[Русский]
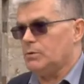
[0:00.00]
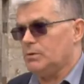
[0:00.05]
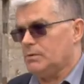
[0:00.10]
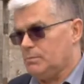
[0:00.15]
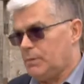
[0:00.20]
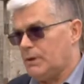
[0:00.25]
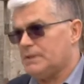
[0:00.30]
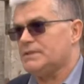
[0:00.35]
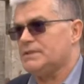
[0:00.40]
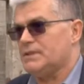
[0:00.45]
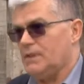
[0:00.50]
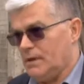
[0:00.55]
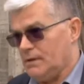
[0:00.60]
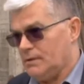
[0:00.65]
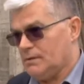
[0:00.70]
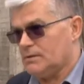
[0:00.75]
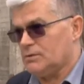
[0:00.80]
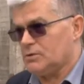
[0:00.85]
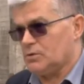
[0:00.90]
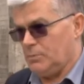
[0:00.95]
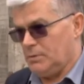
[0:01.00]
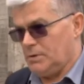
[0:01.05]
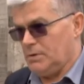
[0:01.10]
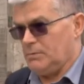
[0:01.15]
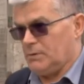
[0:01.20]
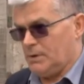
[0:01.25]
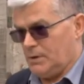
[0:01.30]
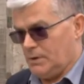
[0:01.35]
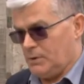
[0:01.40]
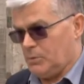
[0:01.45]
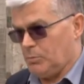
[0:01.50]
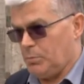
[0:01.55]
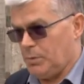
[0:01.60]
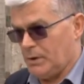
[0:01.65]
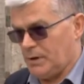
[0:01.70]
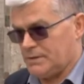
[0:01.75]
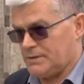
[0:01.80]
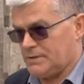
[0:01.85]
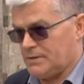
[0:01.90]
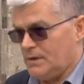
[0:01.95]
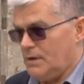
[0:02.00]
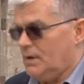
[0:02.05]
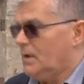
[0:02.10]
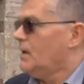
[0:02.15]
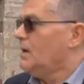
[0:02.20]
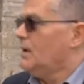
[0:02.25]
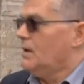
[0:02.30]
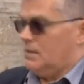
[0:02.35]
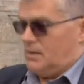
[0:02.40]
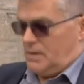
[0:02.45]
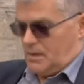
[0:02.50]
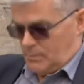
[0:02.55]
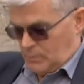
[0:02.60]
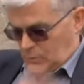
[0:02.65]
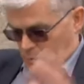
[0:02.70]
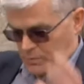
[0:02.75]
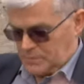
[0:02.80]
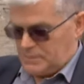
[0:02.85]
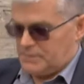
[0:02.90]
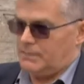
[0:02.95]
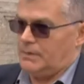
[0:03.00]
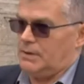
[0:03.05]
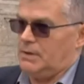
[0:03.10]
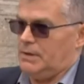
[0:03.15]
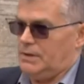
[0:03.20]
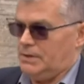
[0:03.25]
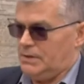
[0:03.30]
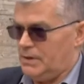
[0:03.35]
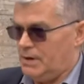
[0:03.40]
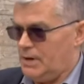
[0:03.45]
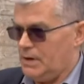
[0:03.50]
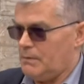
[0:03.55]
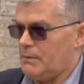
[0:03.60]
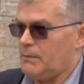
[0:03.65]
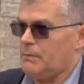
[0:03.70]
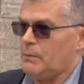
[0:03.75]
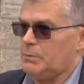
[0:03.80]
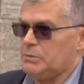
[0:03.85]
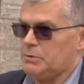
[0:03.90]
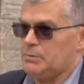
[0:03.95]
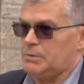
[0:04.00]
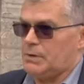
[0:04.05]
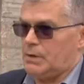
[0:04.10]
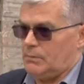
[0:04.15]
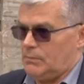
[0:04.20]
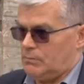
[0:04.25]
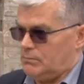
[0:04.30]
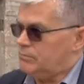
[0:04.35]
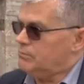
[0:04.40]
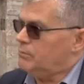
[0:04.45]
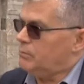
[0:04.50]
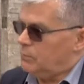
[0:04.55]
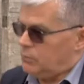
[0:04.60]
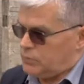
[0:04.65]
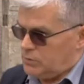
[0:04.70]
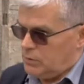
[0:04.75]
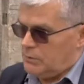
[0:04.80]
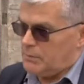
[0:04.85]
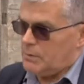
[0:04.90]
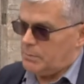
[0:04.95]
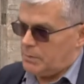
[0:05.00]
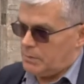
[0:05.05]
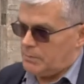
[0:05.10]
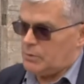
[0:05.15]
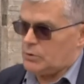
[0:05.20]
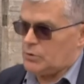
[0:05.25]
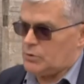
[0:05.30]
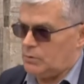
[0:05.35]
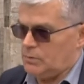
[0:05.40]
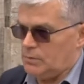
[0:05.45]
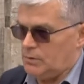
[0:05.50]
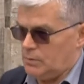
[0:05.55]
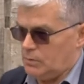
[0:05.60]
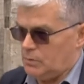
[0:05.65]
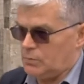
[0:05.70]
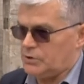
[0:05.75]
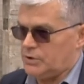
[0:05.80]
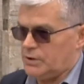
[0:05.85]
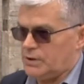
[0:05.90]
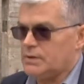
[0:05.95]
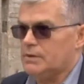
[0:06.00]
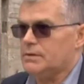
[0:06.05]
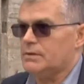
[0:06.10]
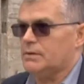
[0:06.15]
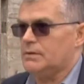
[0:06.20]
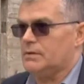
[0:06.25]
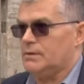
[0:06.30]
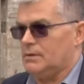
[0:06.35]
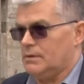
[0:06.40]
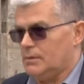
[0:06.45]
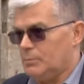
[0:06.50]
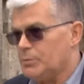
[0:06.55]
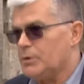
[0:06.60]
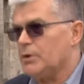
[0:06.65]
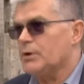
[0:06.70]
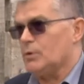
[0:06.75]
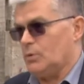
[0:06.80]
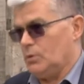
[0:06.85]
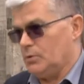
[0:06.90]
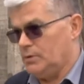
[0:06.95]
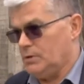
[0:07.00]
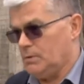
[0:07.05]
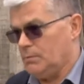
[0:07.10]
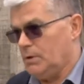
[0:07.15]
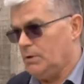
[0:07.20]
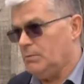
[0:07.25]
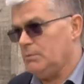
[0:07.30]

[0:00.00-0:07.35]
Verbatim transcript: Будет бассейн, чтобы они могли купаться. Там будут стволы, деревья. В общем-то, условия, приближенные уже к э, природным.